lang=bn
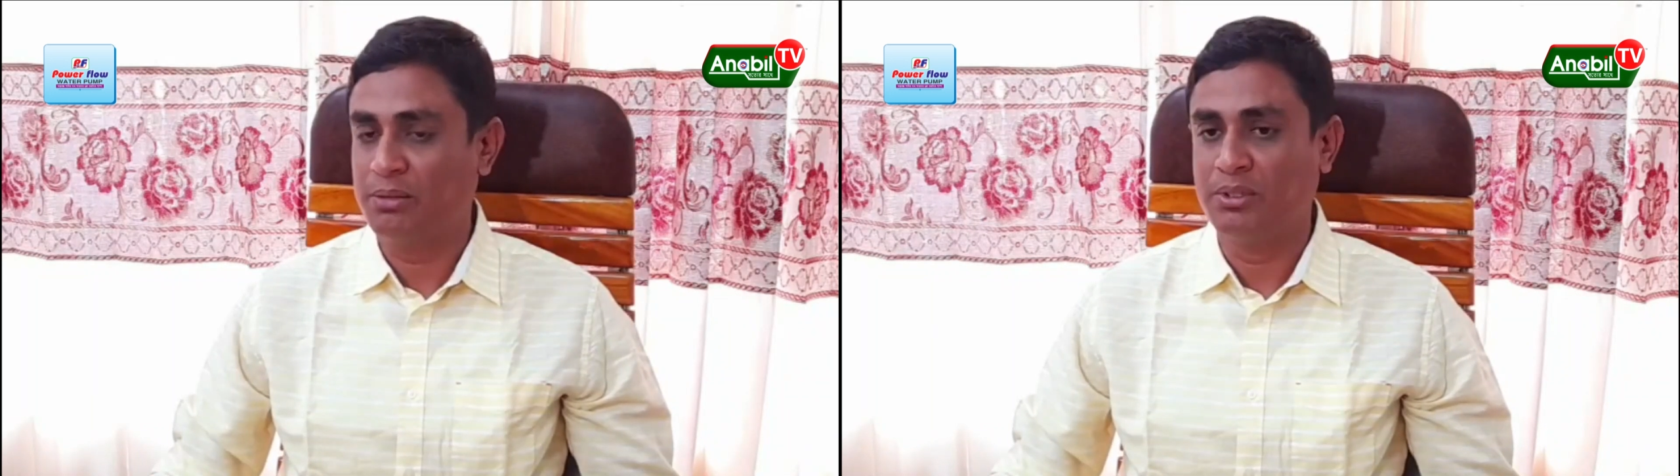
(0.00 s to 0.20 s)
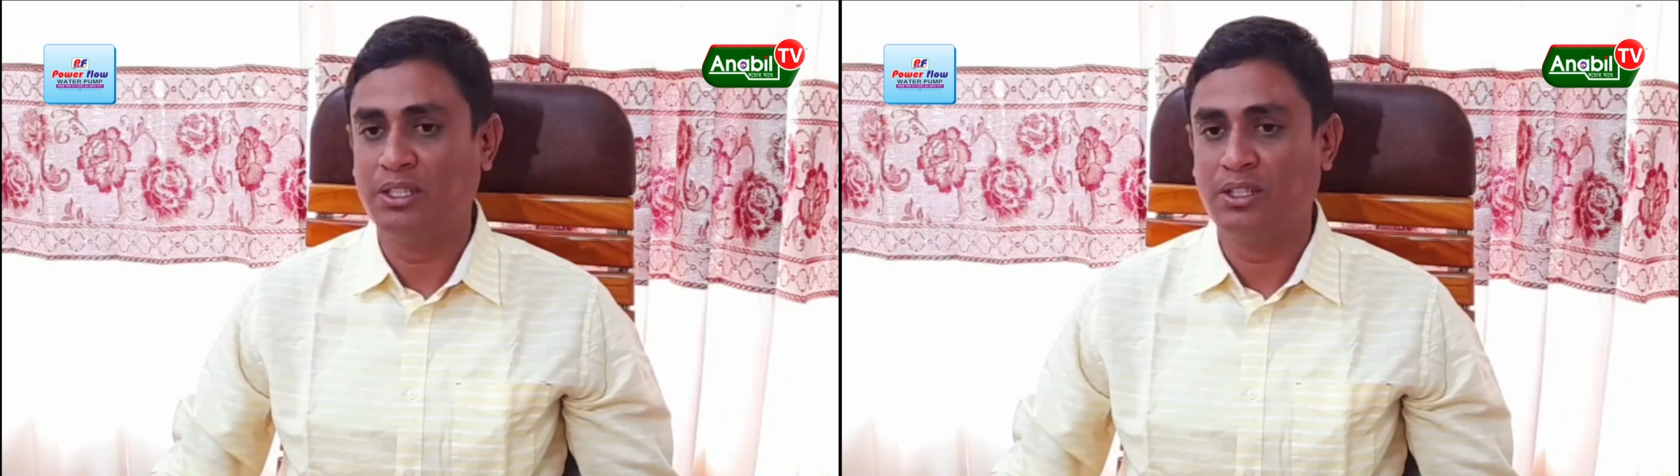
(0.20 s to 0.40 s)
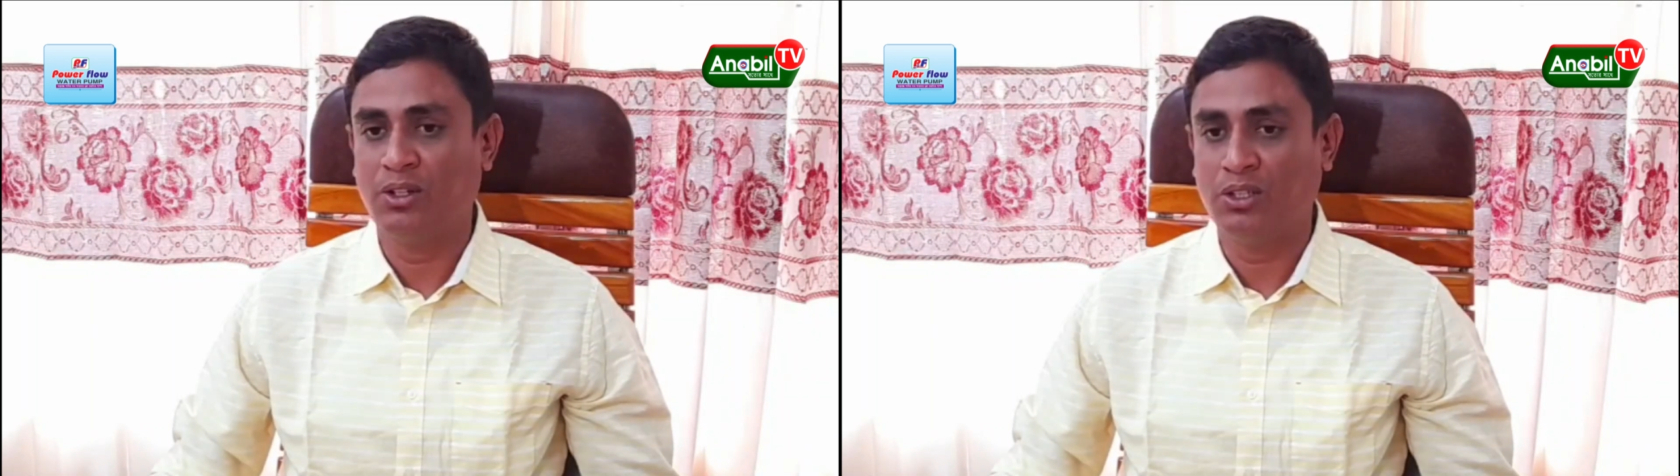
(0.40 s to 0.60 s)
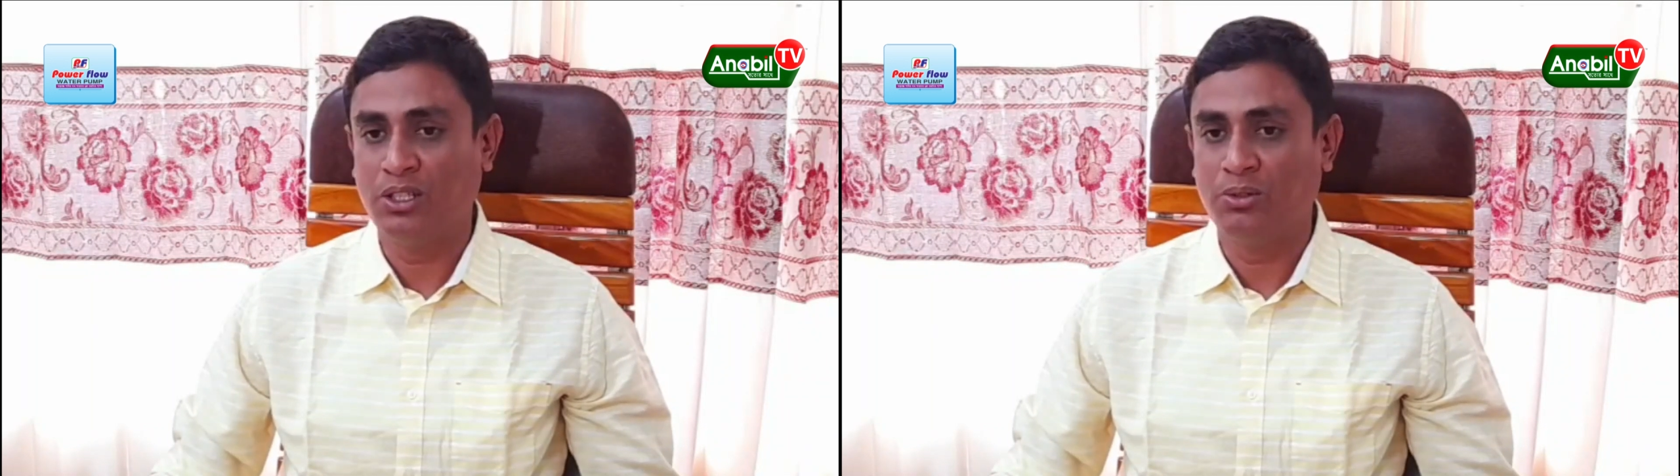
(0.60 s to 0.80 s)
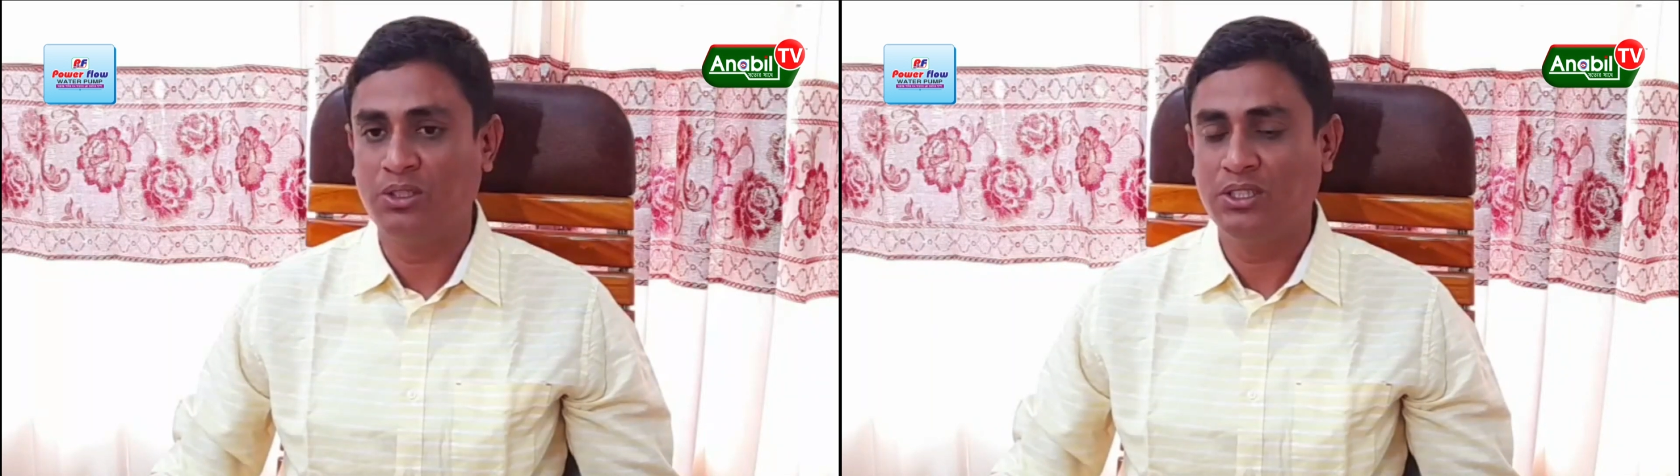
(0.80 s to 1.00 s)
স্বামীকে তিনি
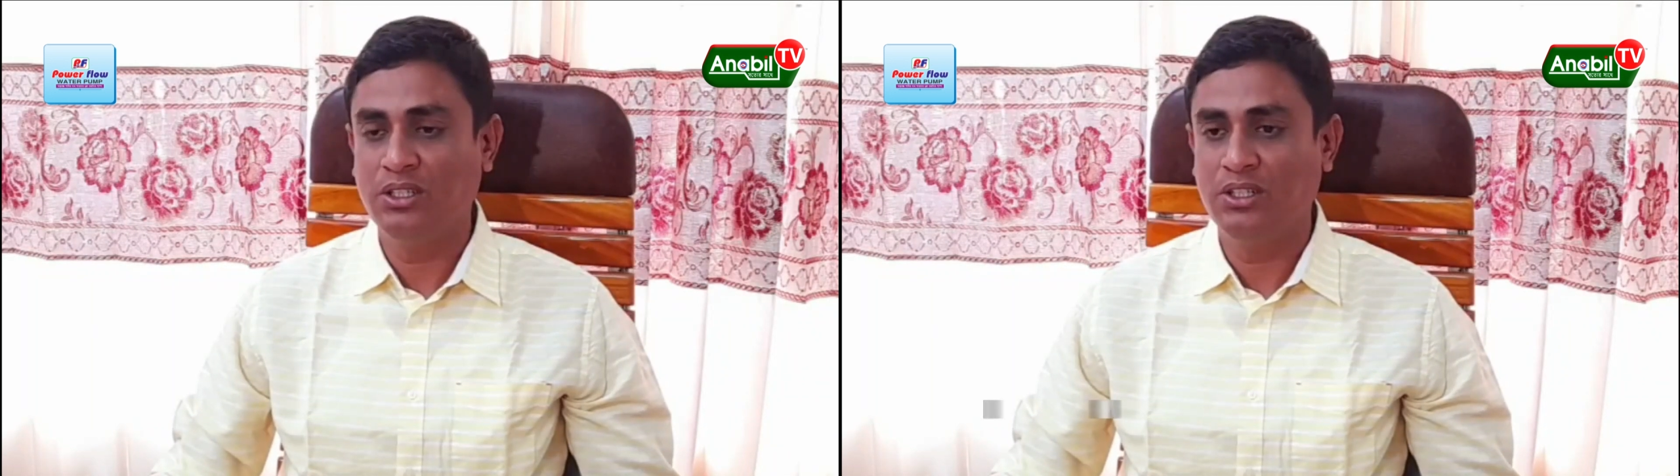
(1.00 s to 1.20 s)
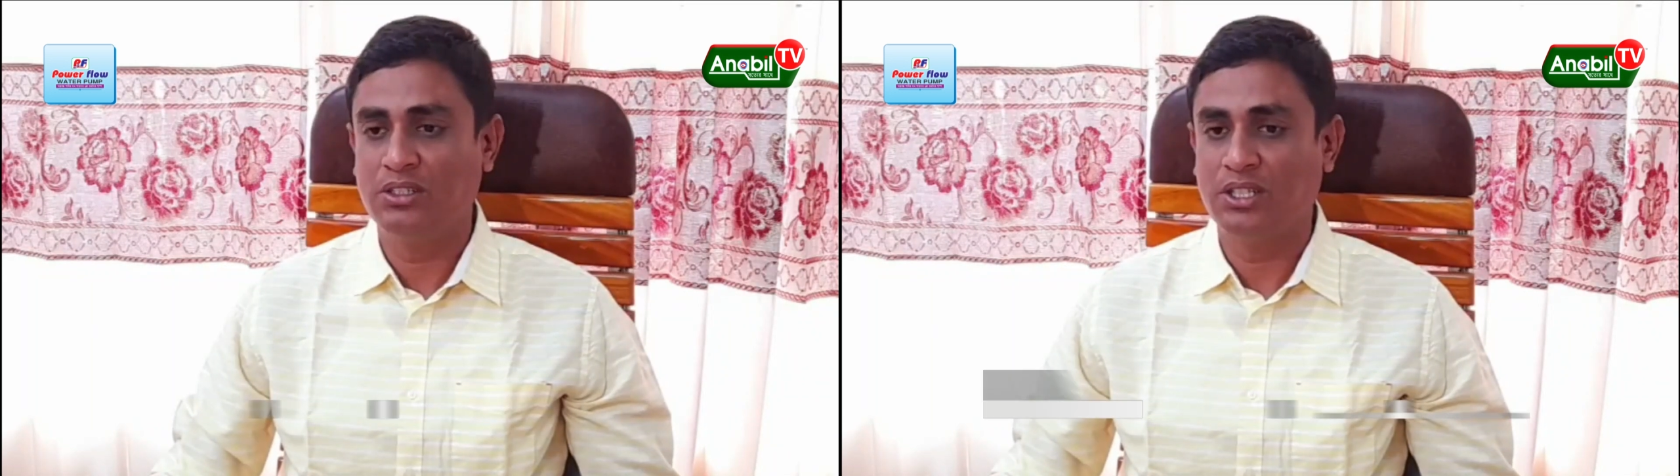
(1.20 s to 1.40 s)
হত্যা করেছেন